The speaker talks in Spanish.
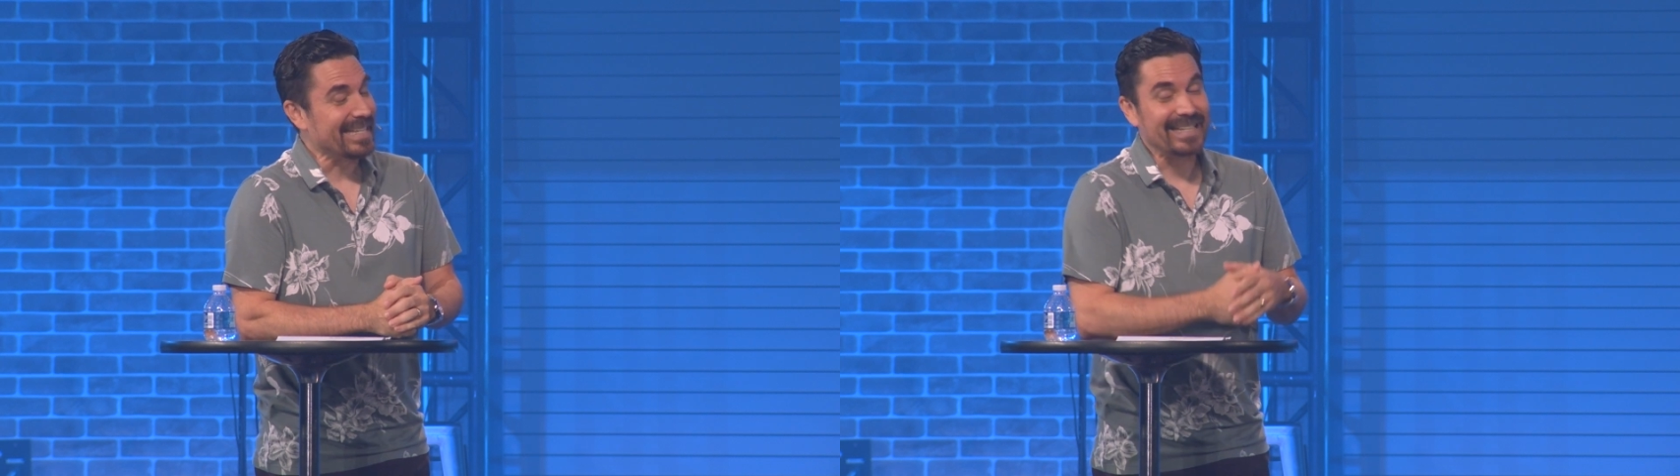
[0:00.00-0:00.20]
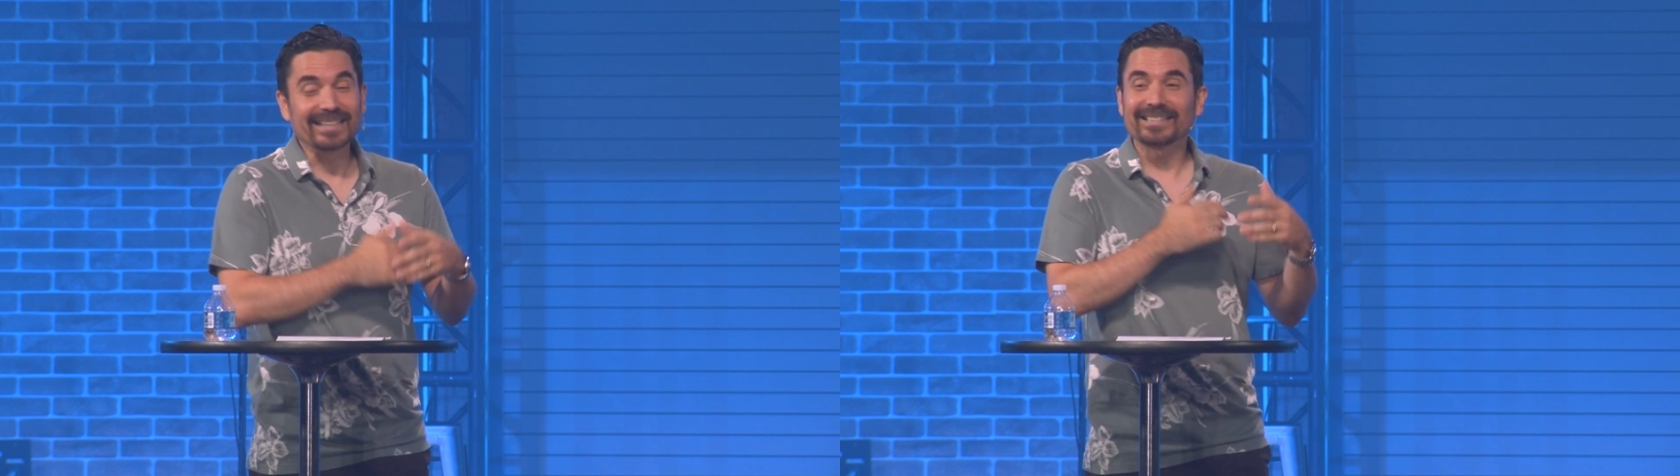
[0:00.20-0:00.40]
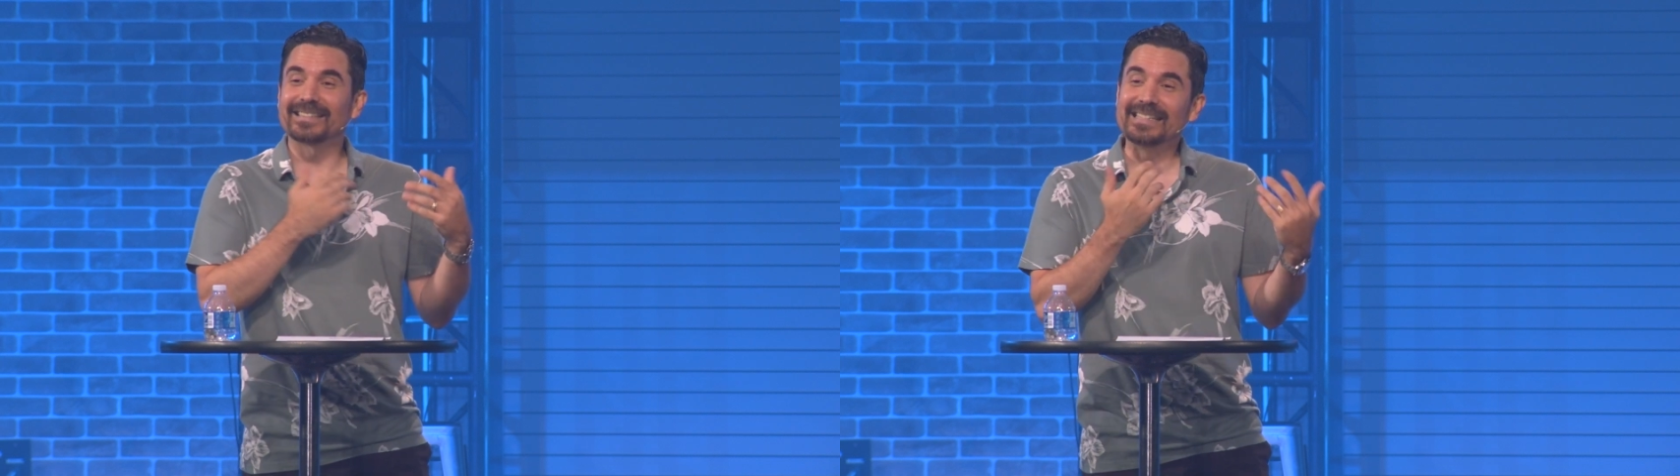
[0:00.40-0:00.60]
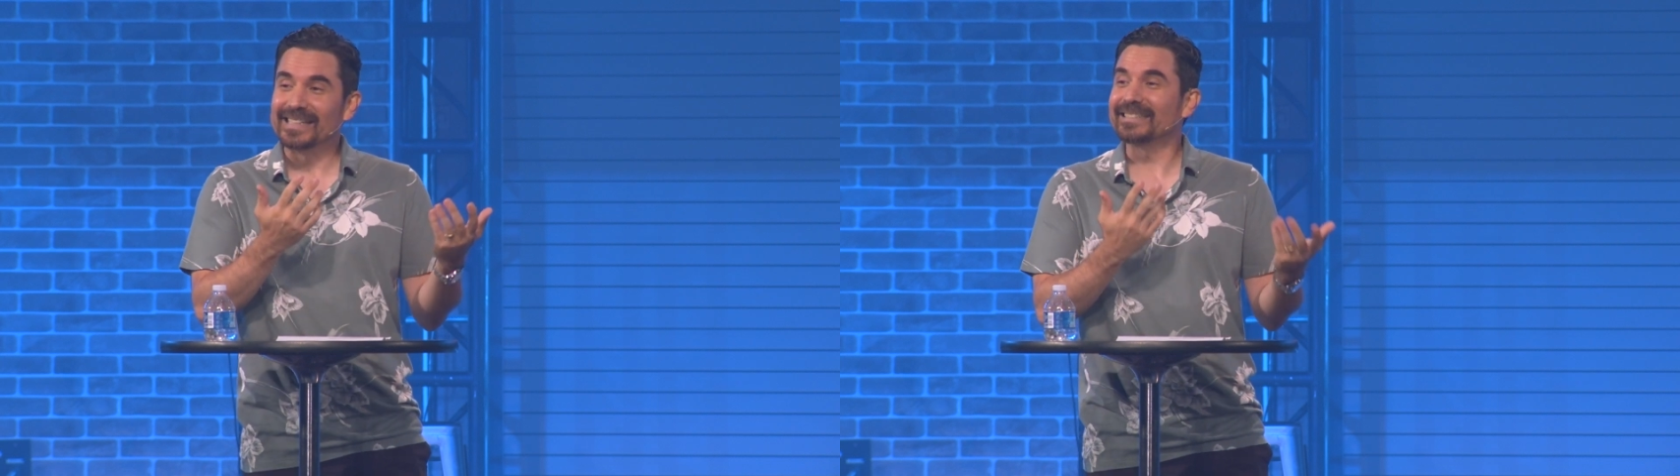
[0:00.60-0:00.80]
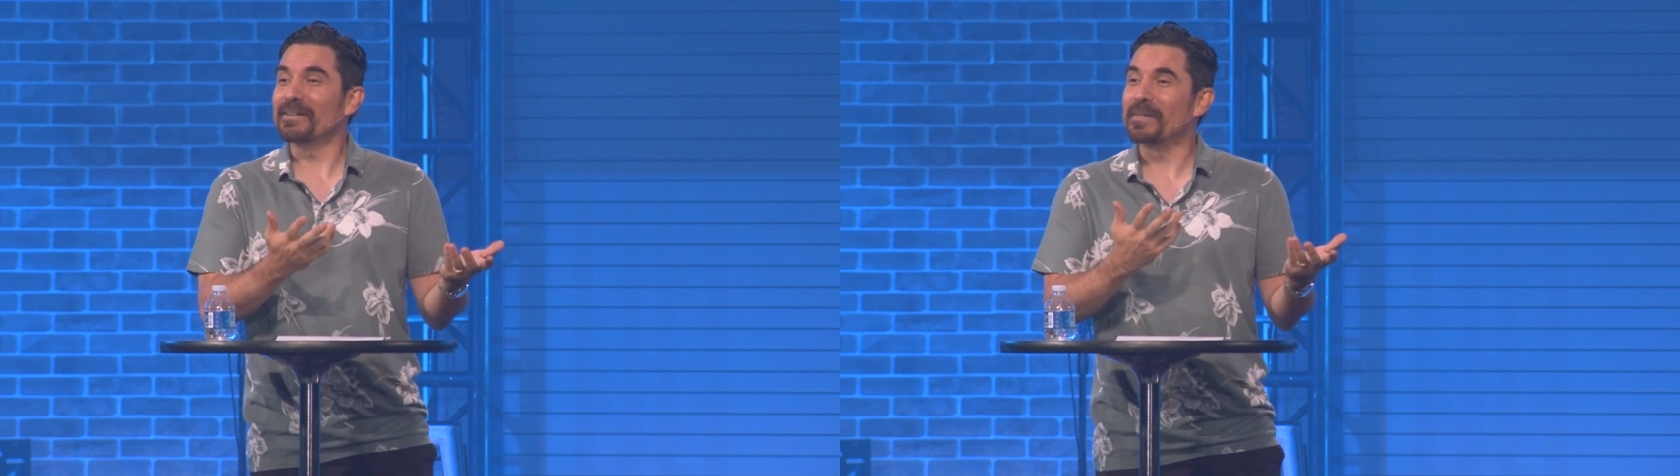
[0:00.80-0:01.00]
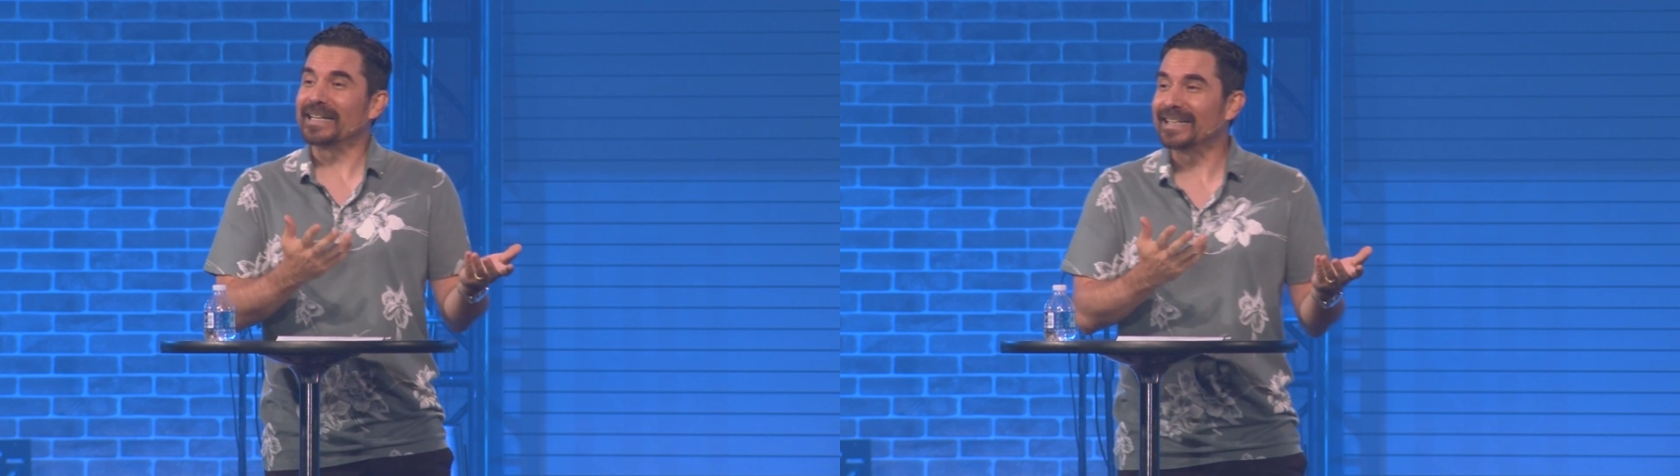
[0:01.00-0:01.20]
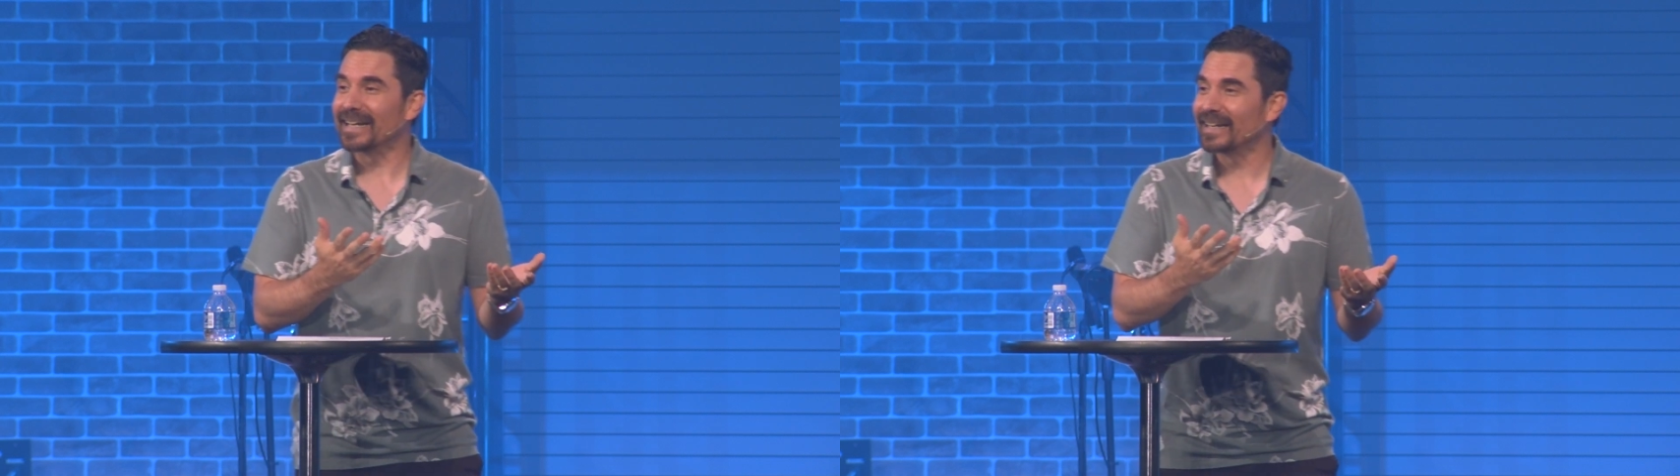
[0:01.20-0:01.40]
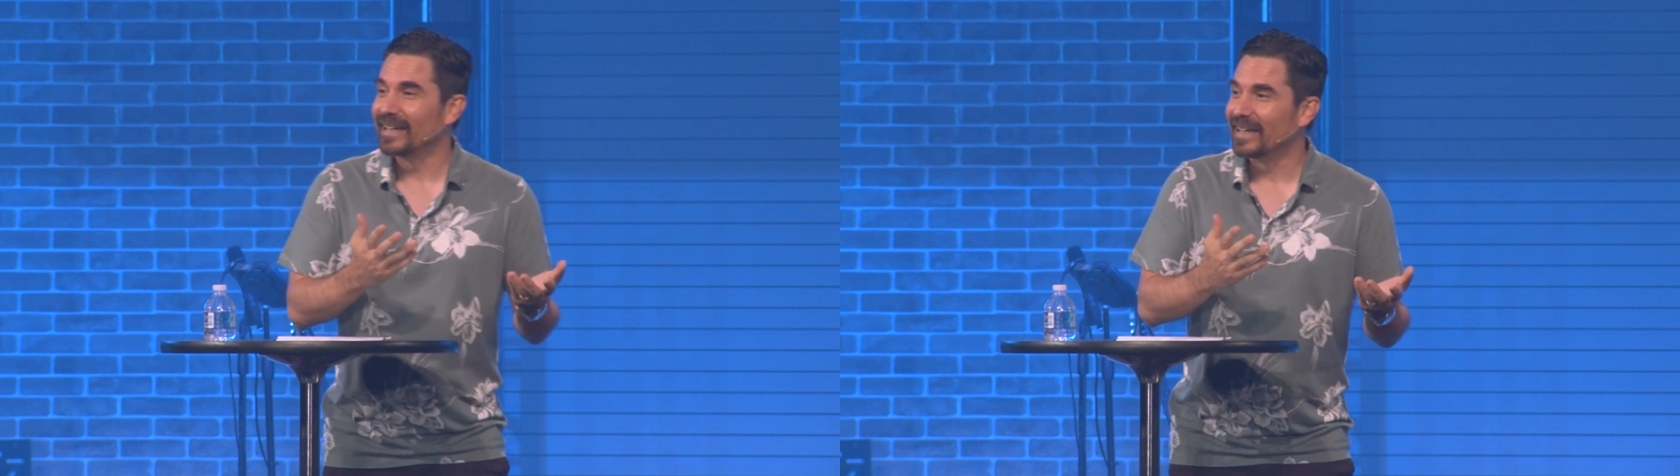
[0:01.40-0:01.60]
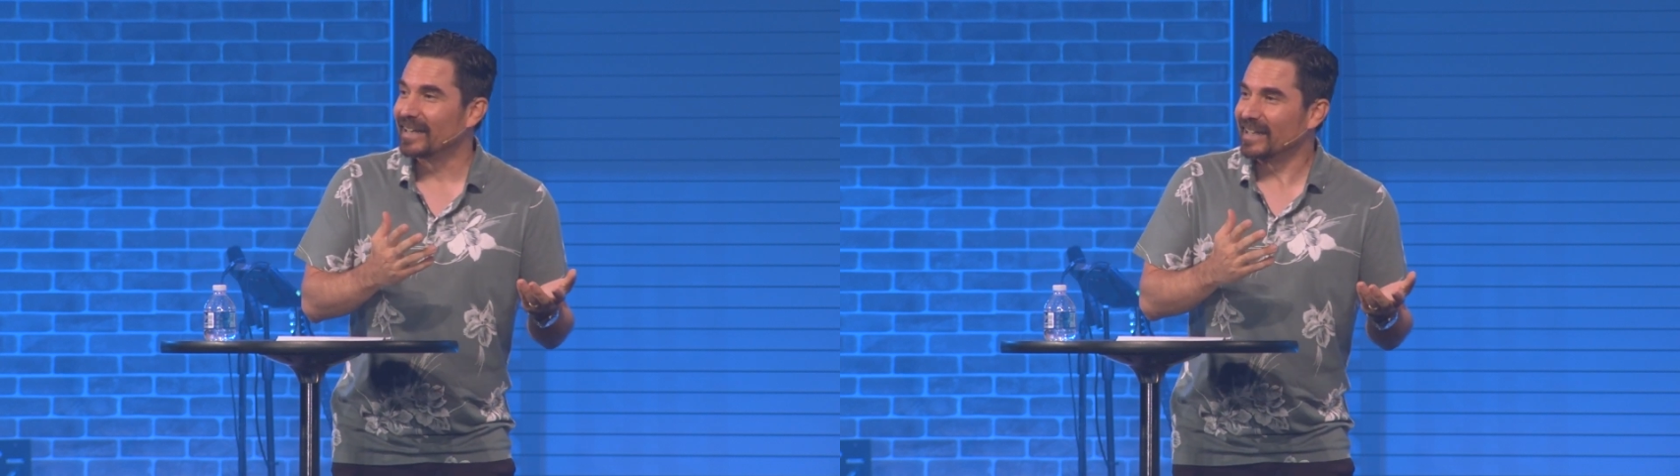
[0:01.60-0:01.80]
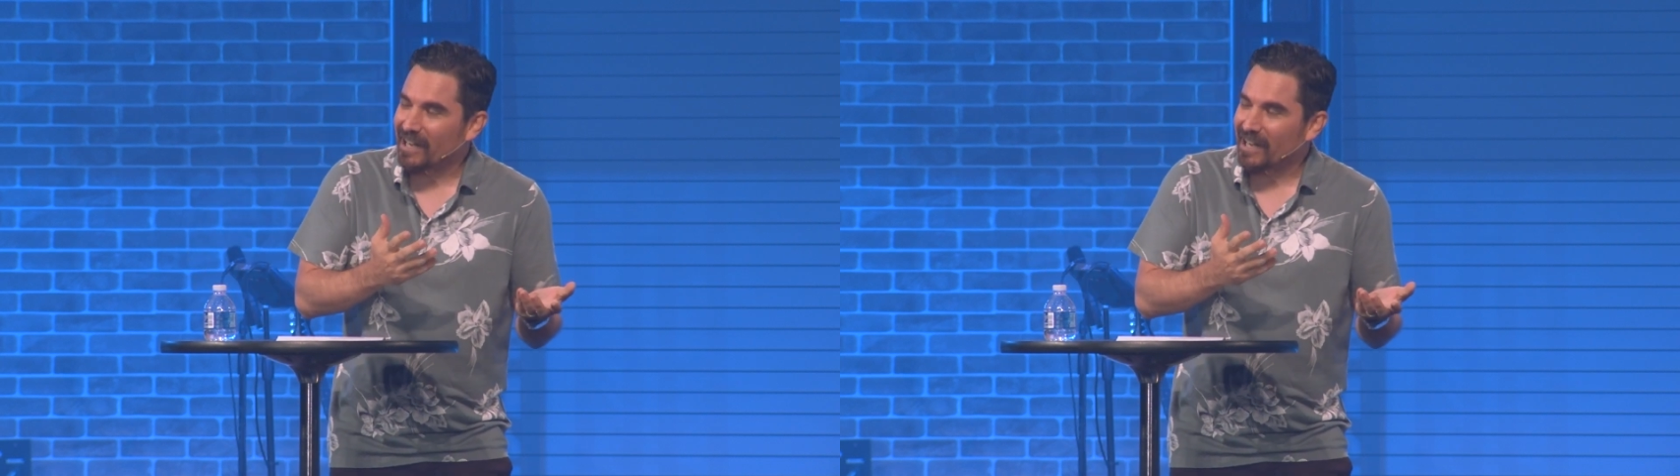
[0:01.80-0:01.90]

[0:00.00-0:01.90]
Y, es, y de esa manera